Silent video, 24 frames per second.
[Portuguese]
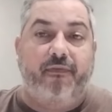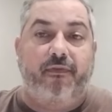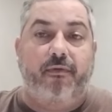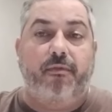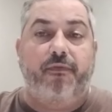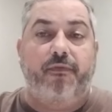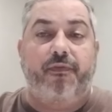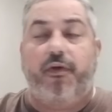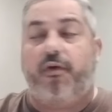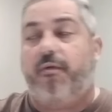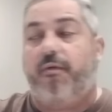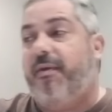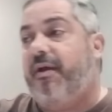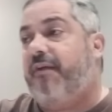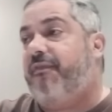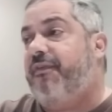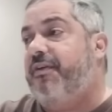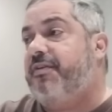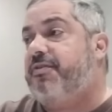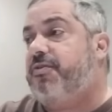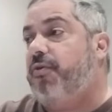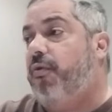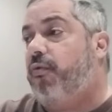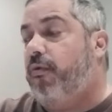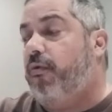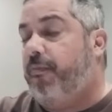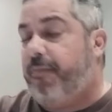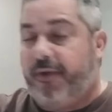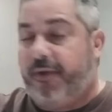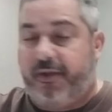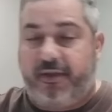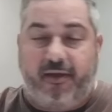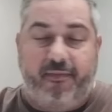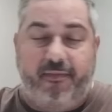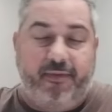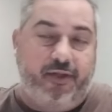Vamos ver como é que vai ser o
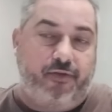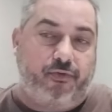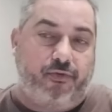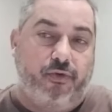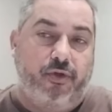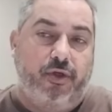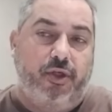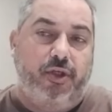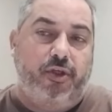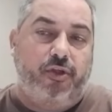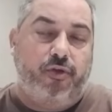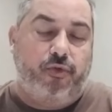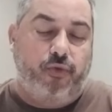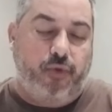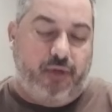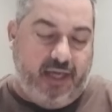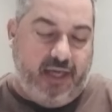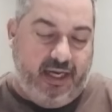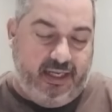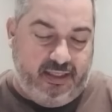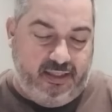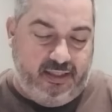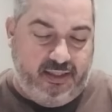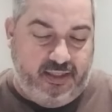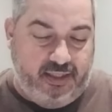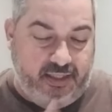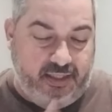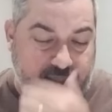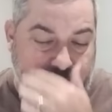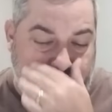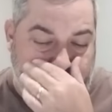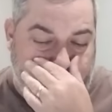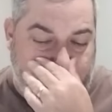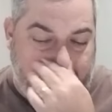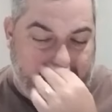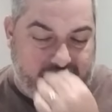comportamento do Carilli
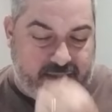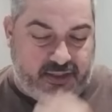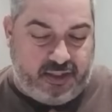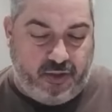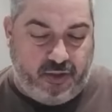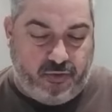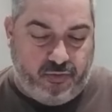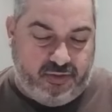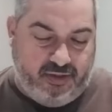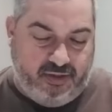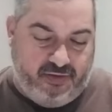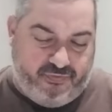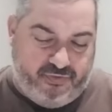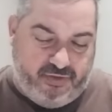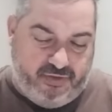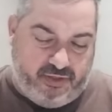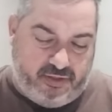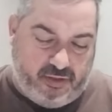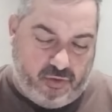na segunda-feira.